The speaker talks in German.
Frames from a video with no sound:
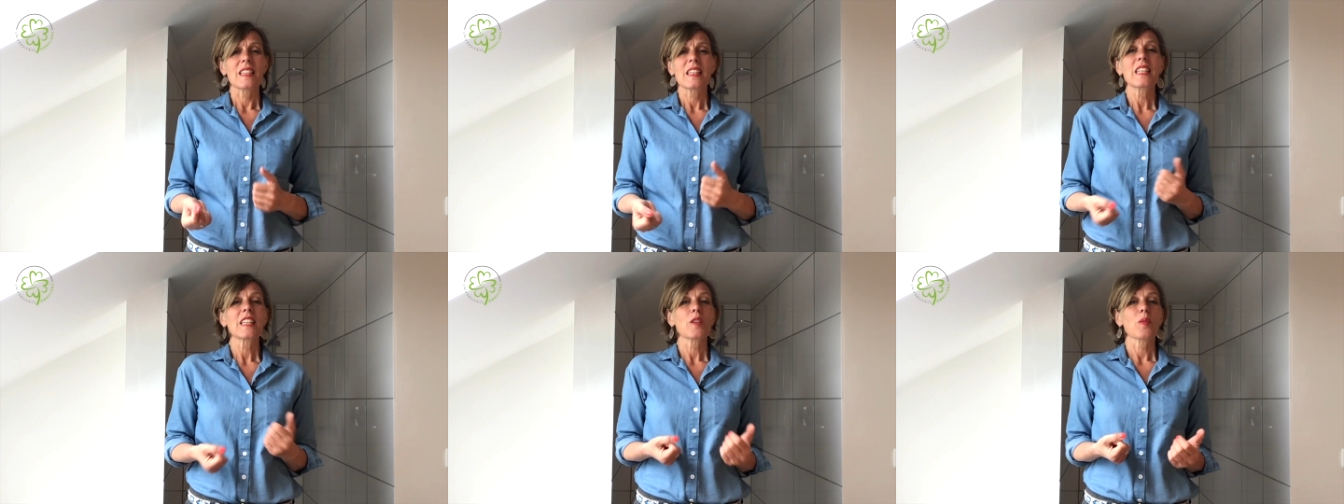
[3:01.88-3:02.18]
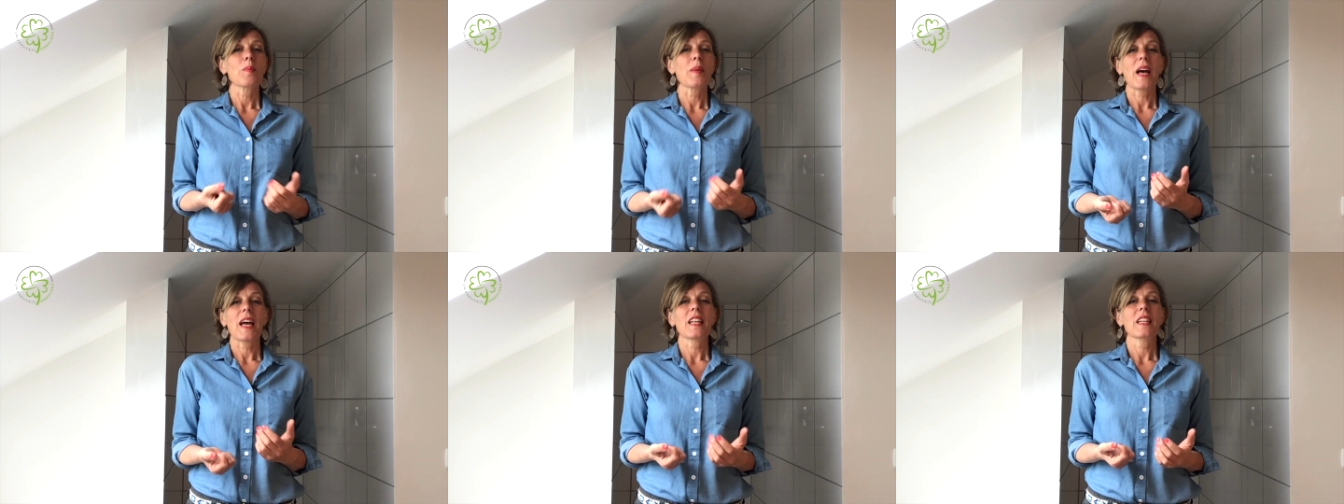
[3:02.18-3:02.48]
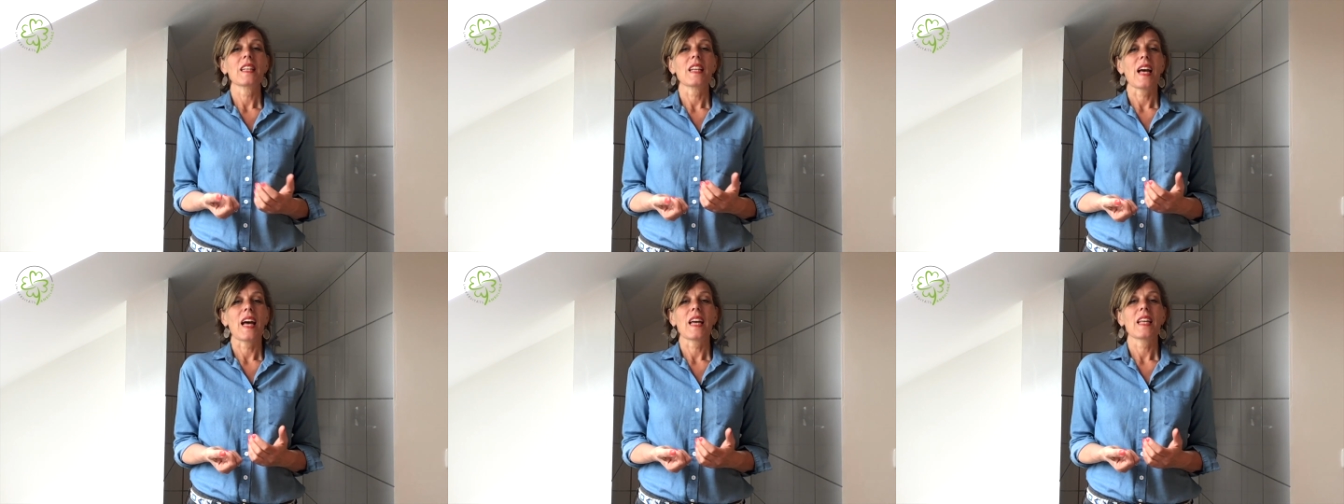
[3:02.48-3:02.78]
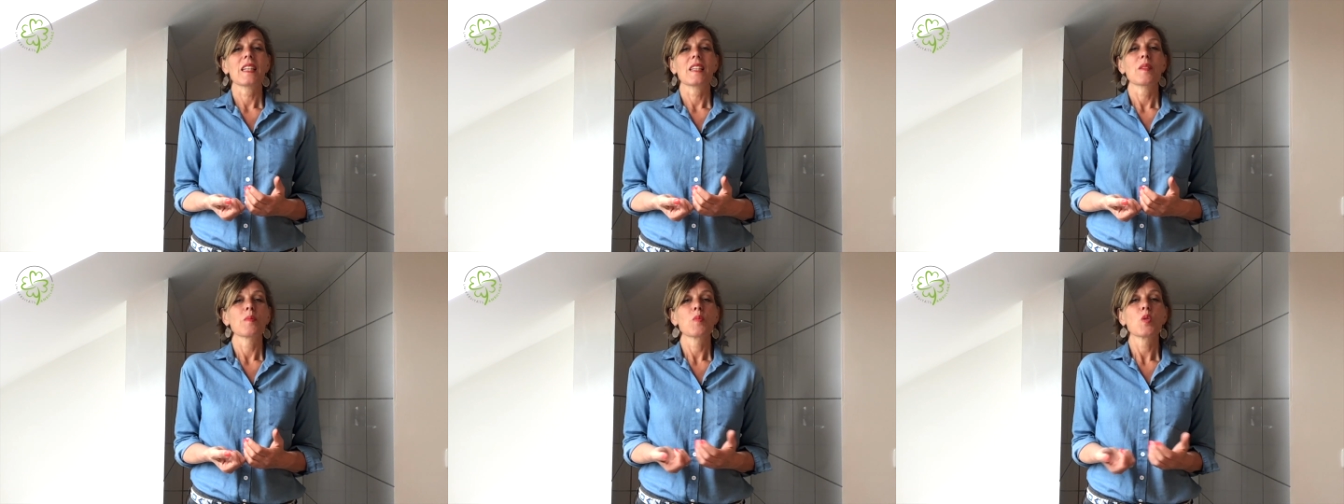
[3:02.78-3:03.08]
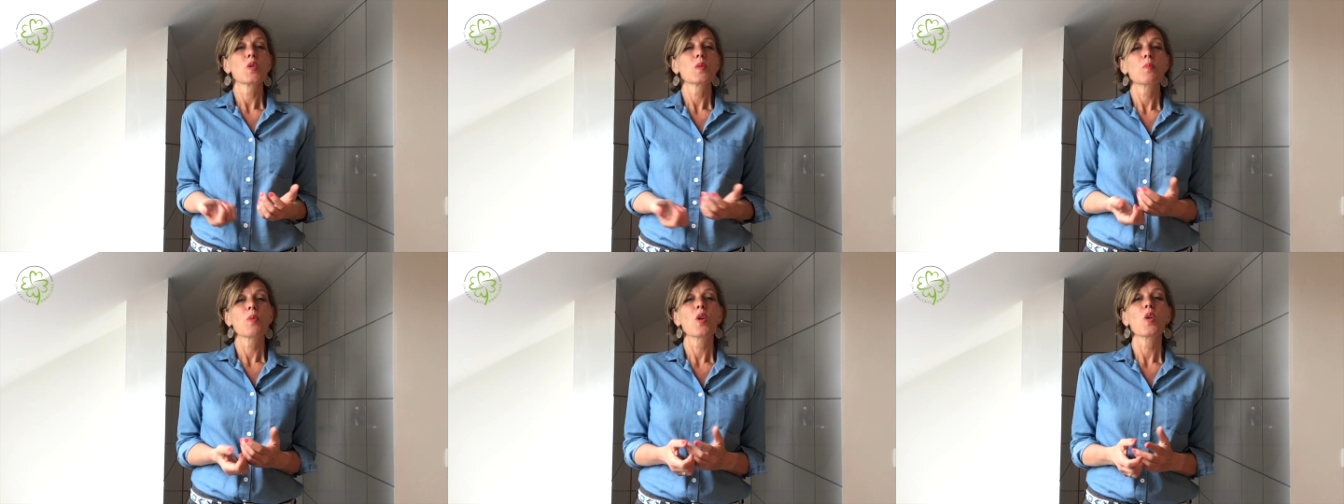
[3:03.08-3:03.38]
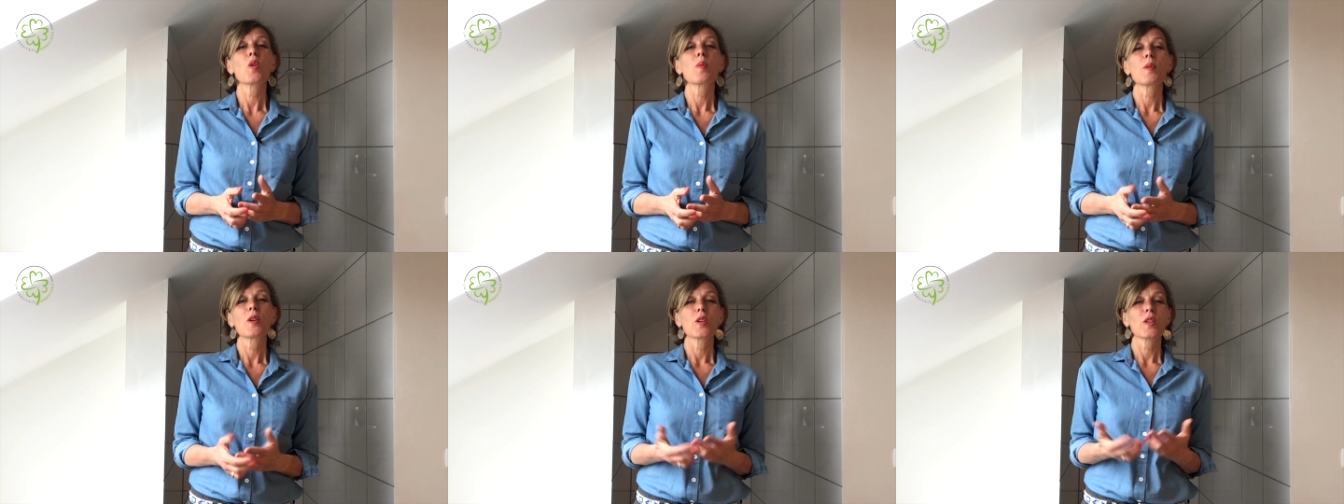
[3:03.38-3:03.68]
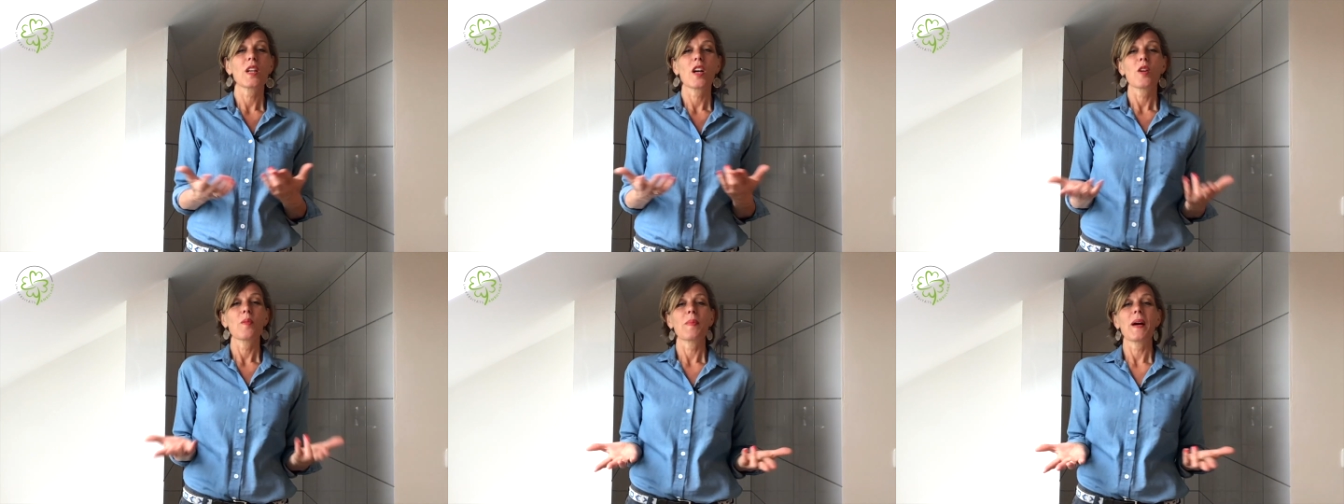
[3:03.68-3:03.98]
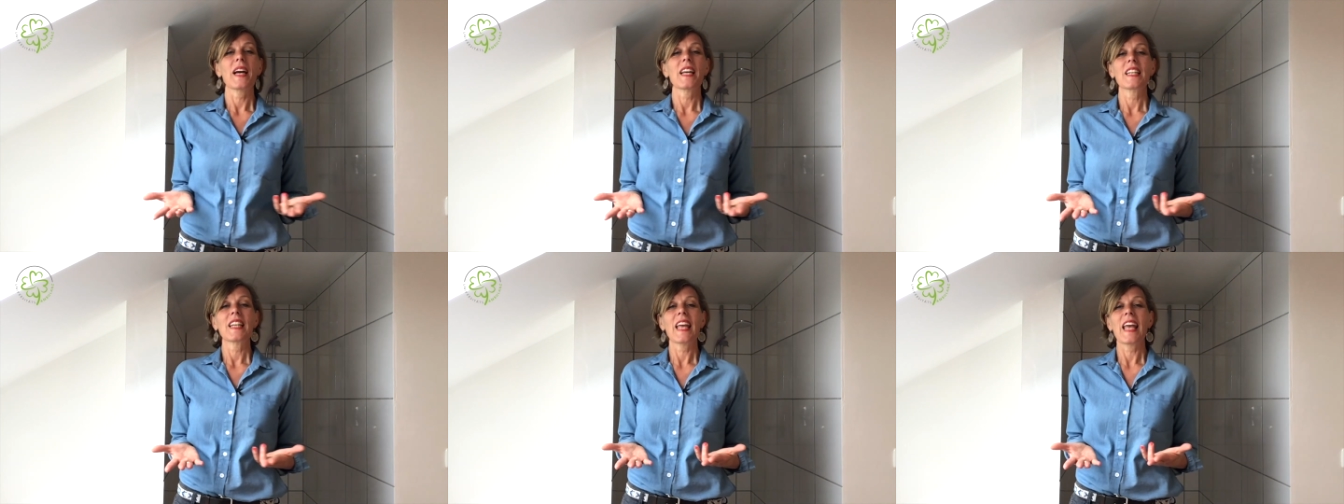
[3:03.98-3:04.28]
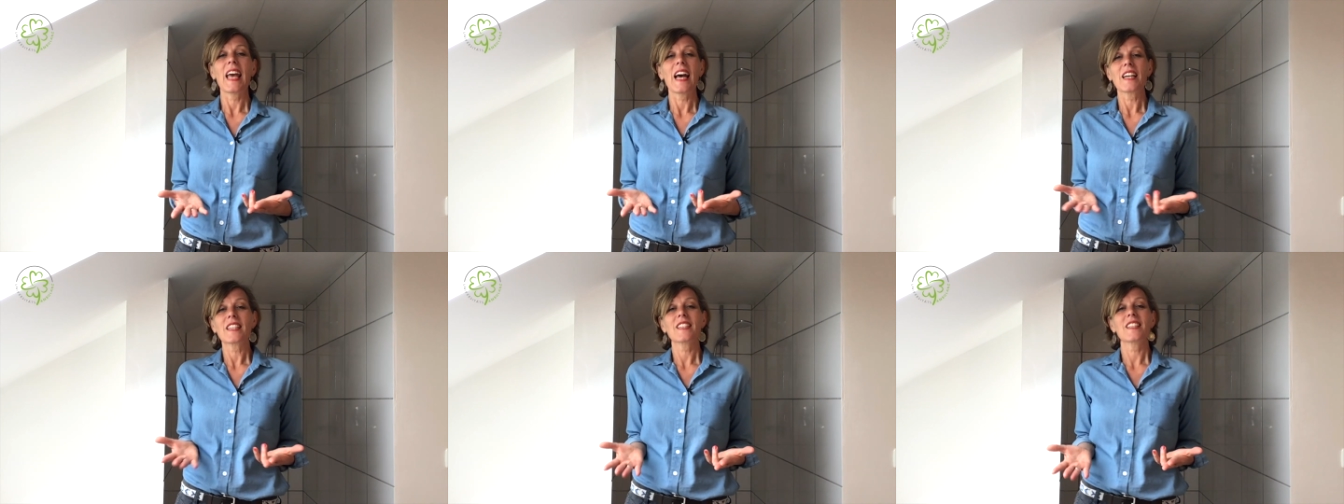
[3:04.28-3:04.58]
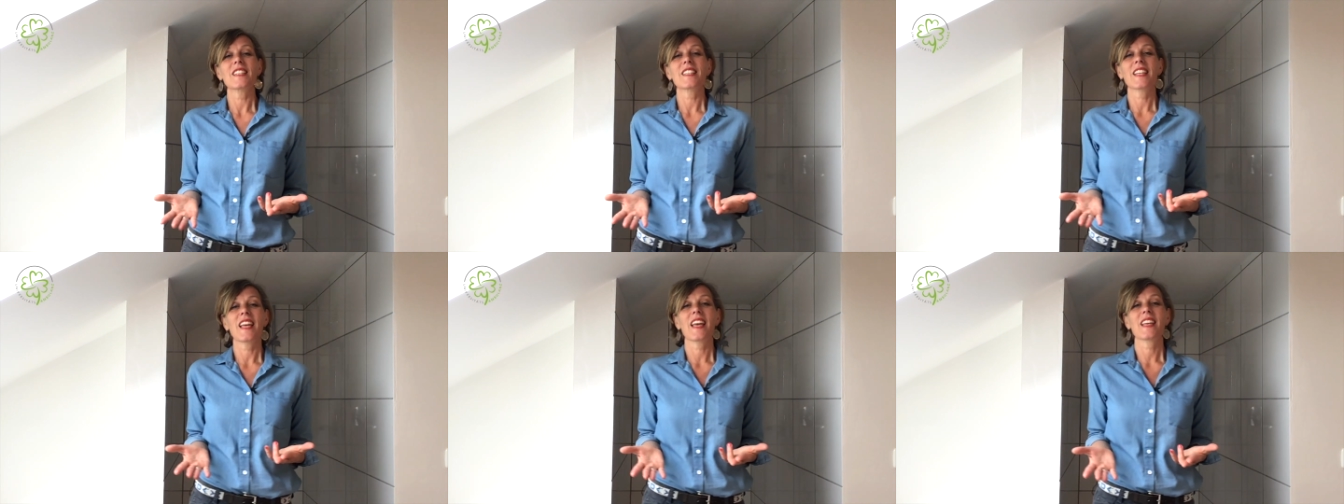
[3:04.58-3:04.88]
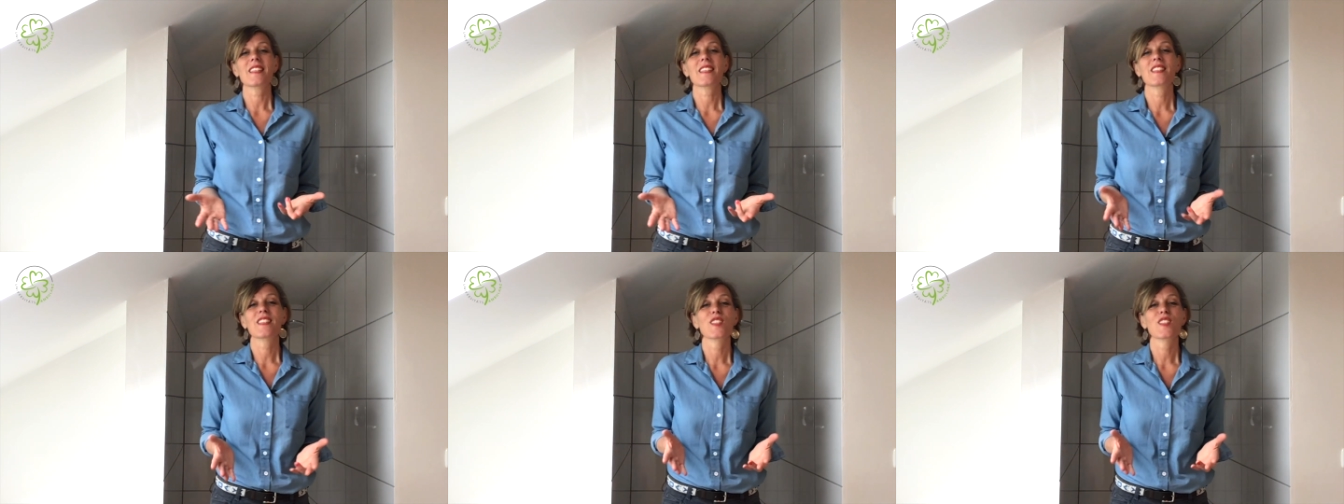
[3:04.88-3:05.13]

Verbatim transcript: nicht um ein, eine Mutprobe oder um einen Härtetest.